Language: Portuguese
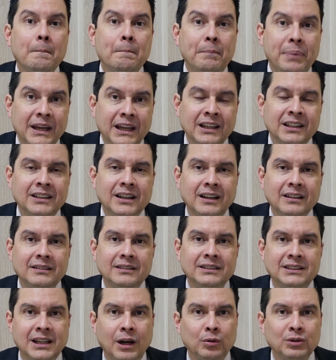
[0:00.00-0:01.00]
perda
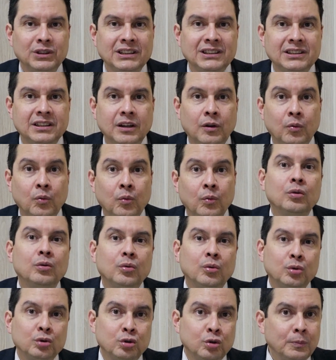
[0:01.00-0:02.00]
de audição.
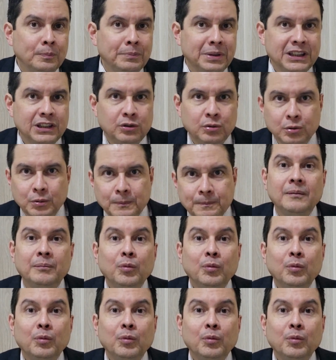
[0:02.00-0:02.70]
O zumbido.